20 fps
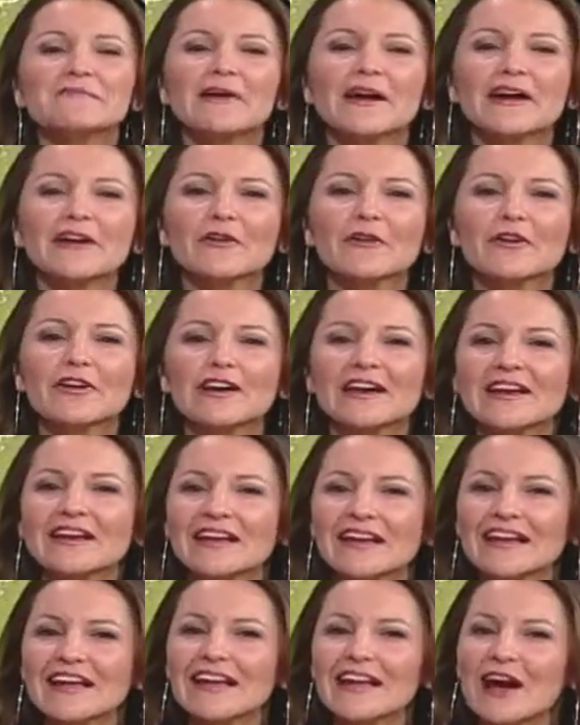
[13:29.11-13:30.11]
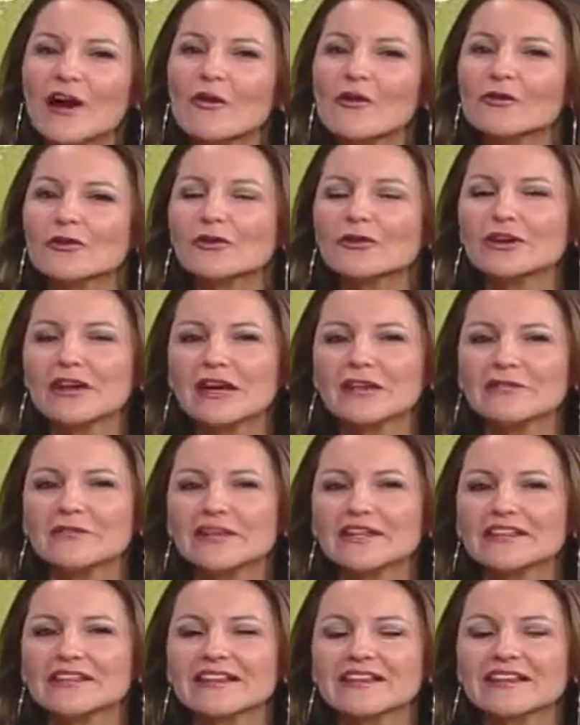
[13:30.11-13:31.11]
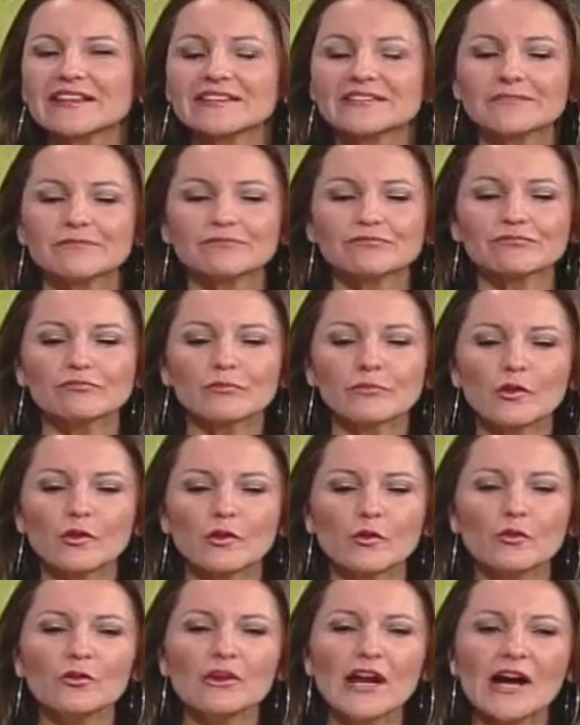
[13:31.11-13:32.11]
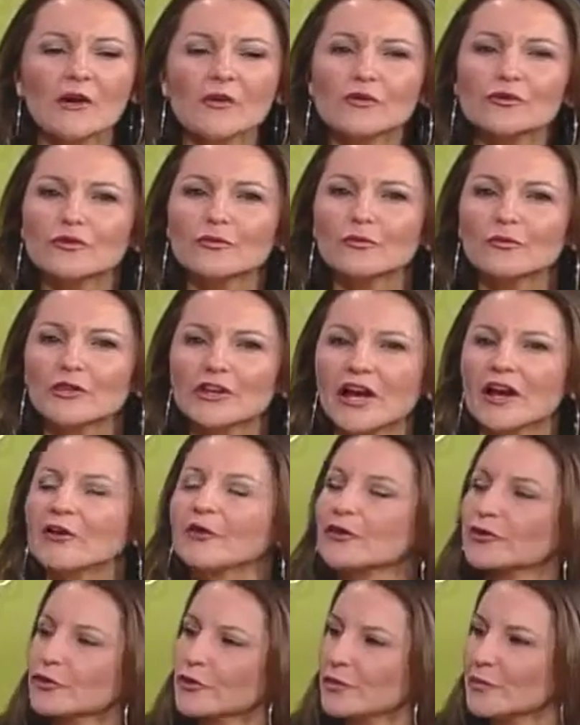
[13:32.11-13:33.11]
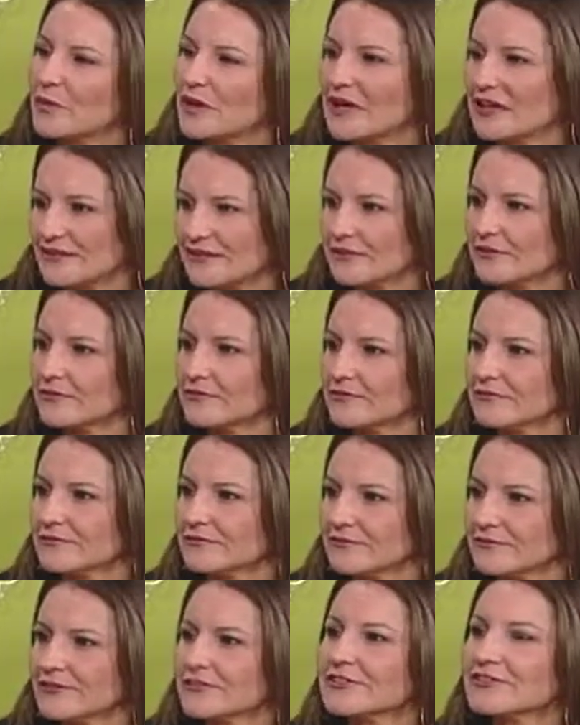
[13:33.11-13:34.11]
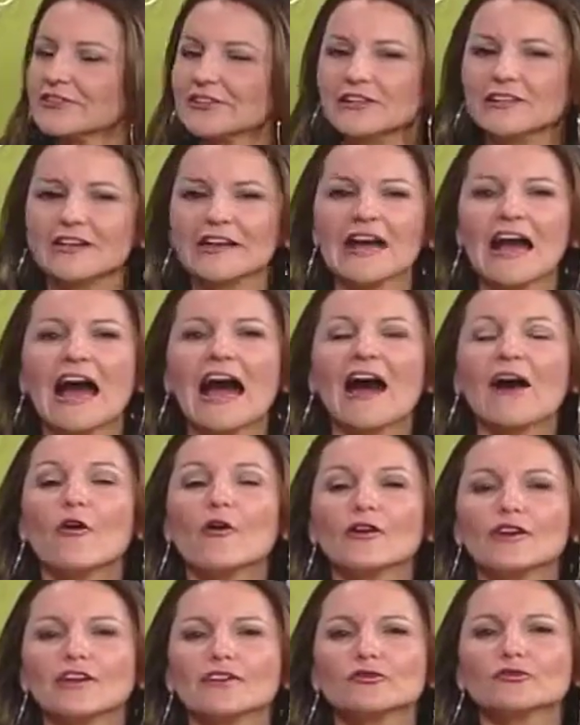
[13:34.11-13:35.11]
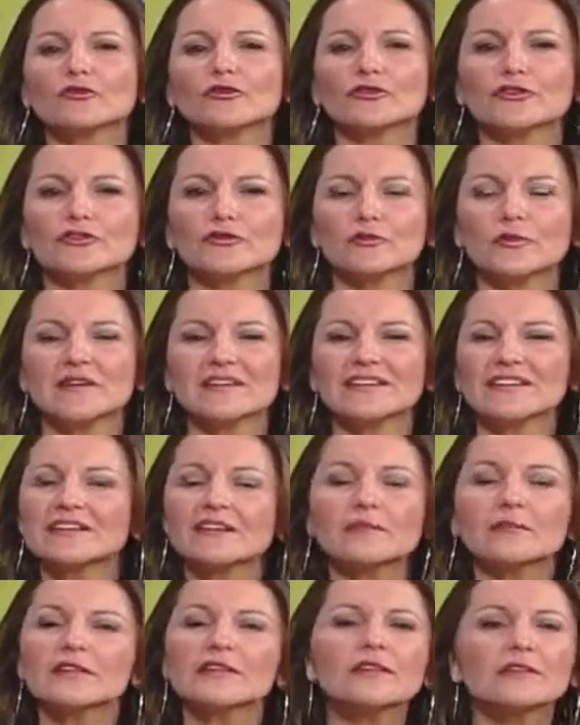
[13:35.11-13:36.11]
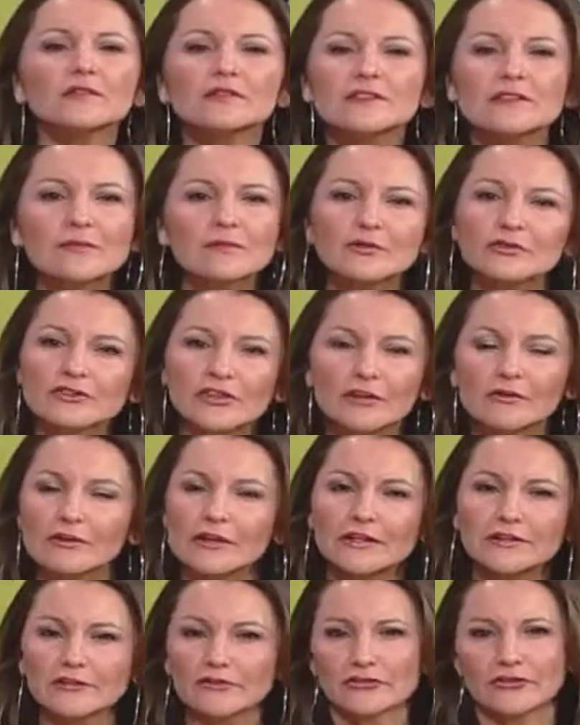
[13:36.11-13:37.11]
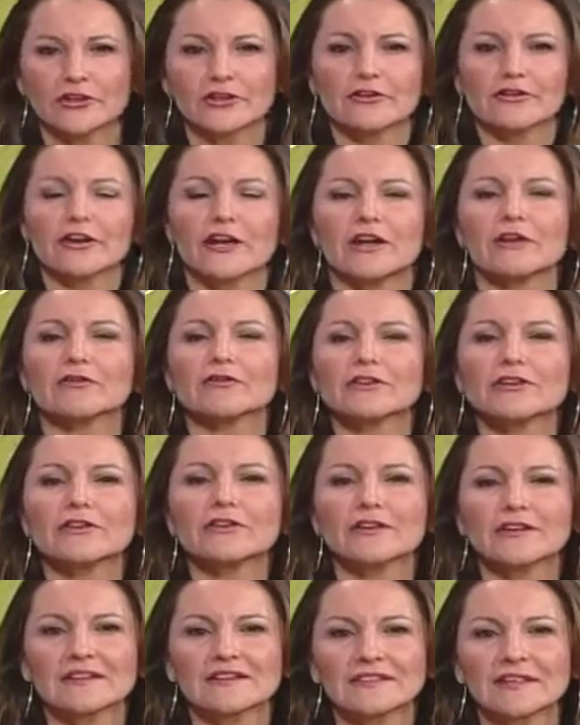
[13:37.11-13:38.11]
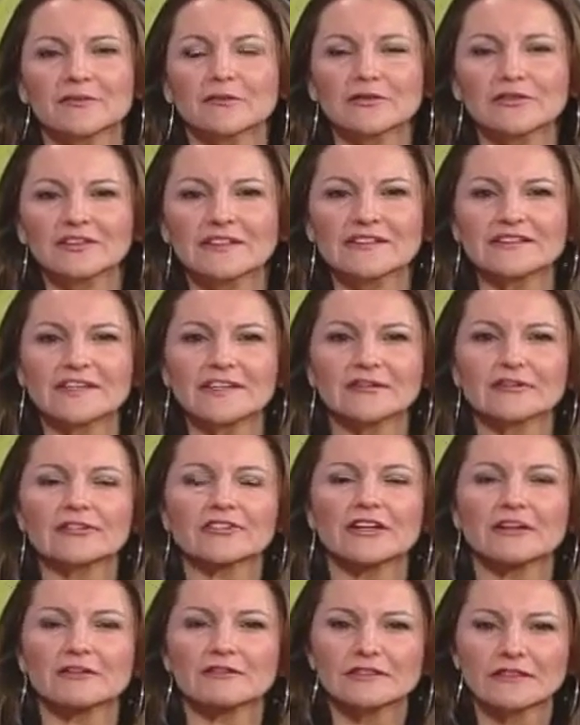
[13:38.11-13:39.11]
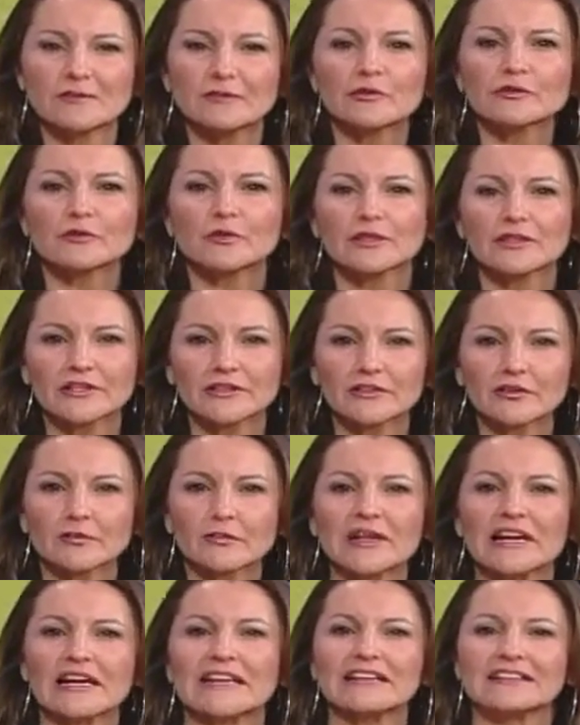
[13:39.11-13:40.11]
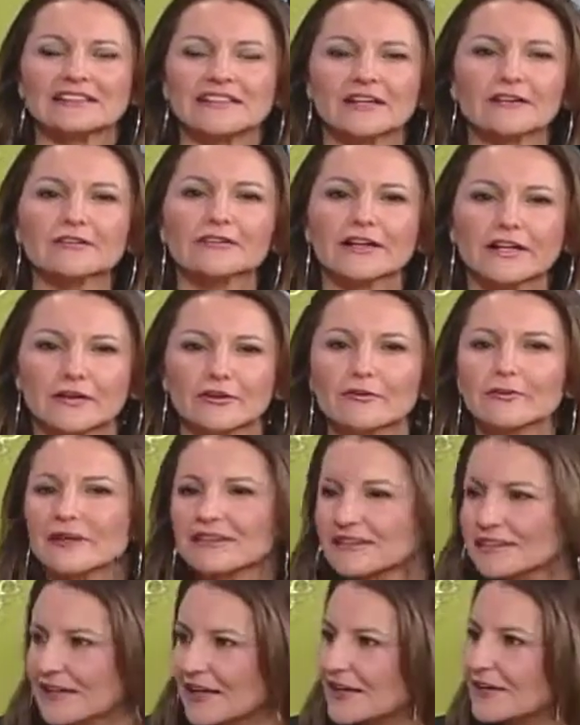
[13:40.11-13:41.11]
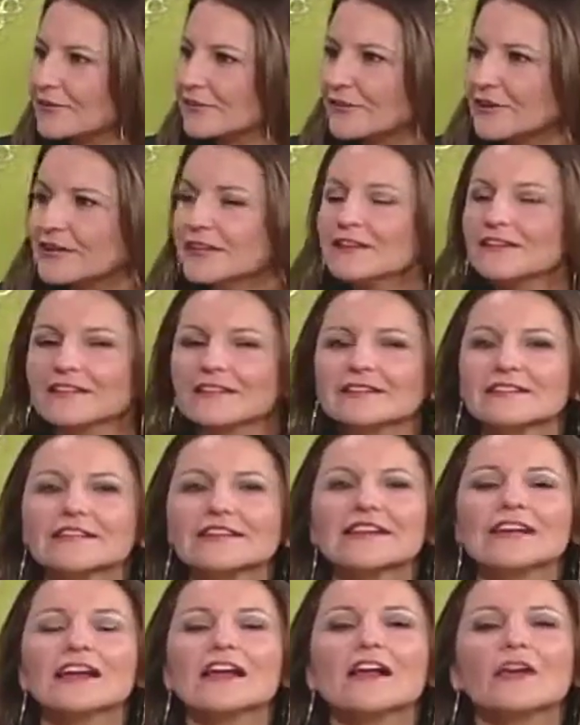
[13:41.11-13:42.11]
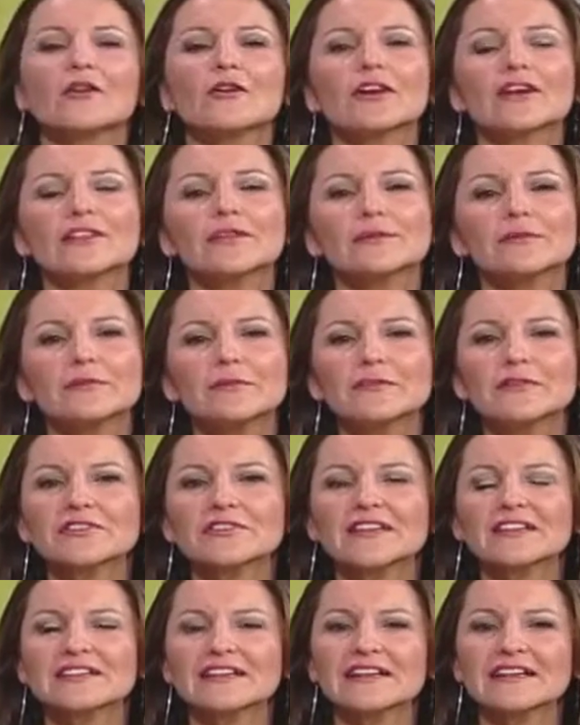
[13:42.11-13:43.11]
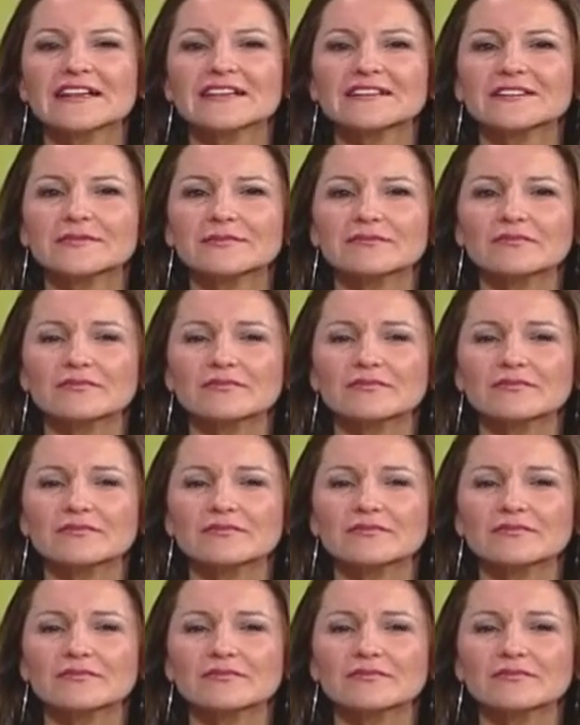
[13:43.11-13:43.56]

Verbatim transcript: Pero el, el, ahorro realmente es un ahorro muy a corto plazo. ¿sí? Ahorras unos meses, realmente no estamos ahorrando, señora, lo único que estamos haciendo es que lo estamos guardando para gastarlo en algo más caro, ¿sí? Lo que debemos de hacer es